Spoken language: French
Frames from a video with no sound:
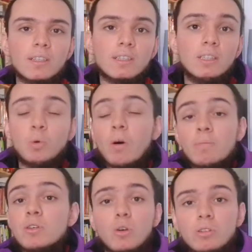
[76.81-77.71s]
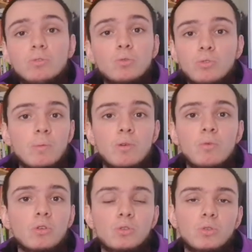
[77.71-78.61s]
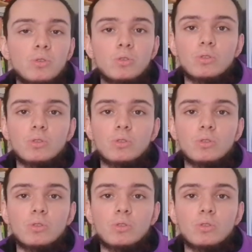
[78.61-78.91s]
qui ont un meilleur niveau tout simplement que,